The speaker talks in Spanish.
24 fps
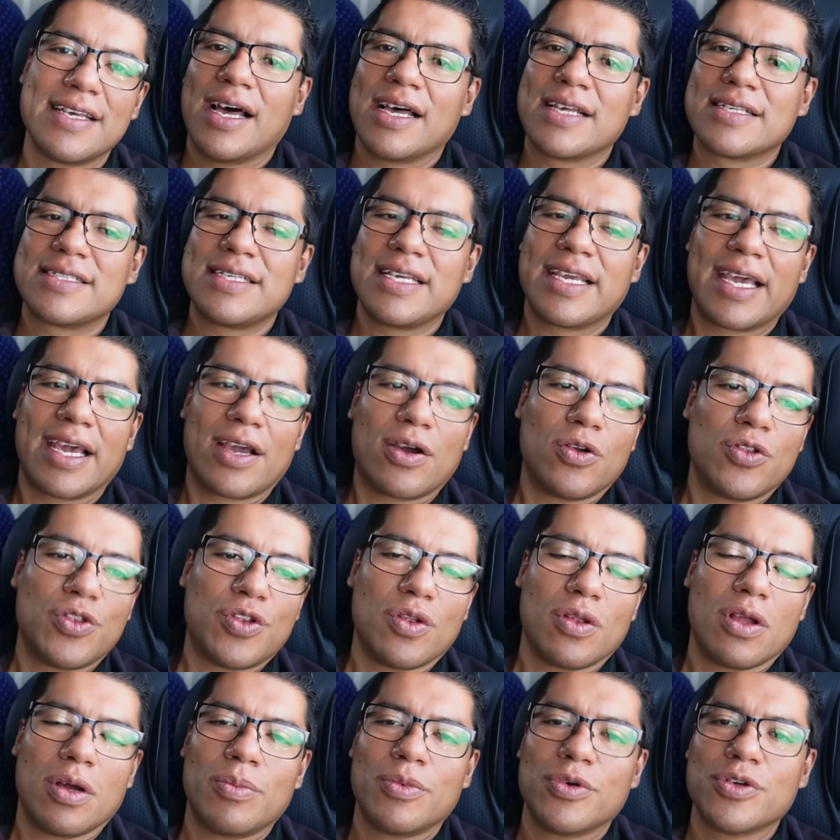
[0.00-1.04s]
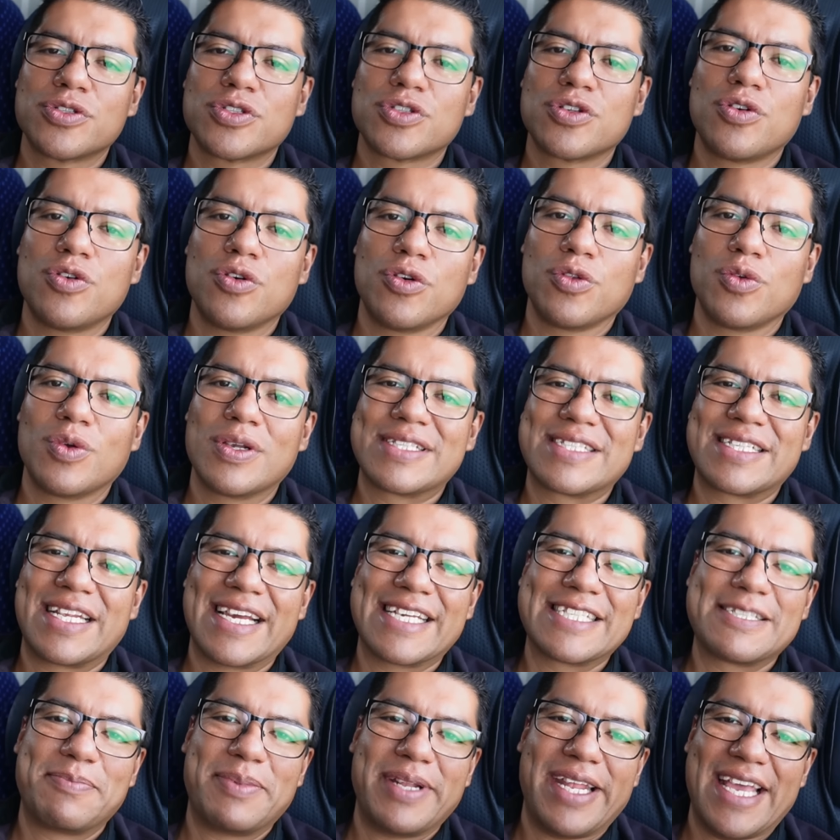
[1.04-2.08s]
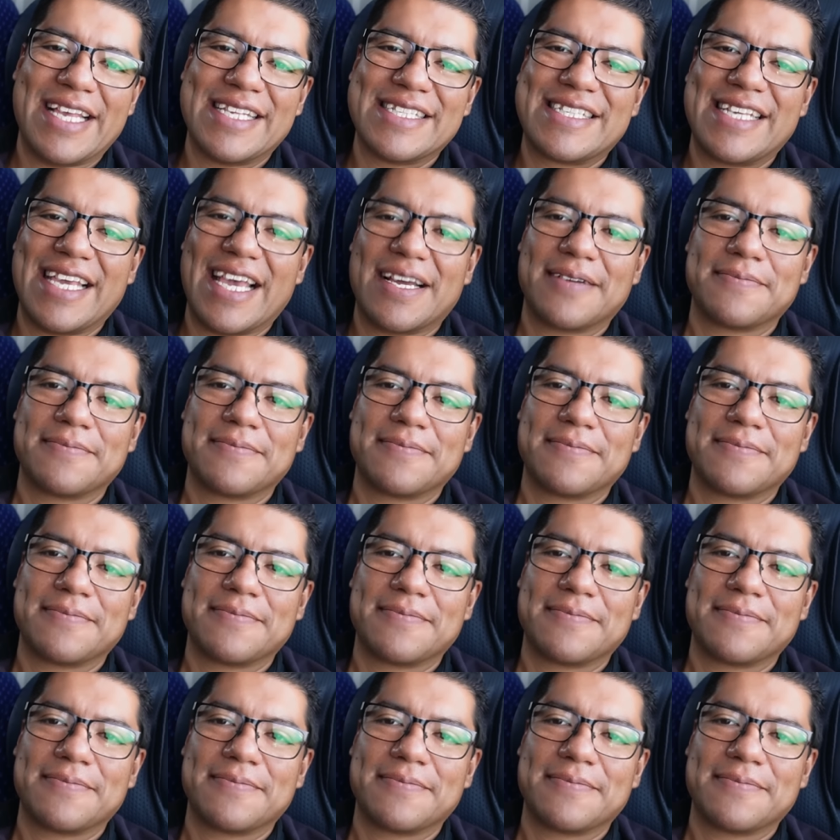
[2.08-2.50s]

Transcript: así que continuamos con nuestra experiencia.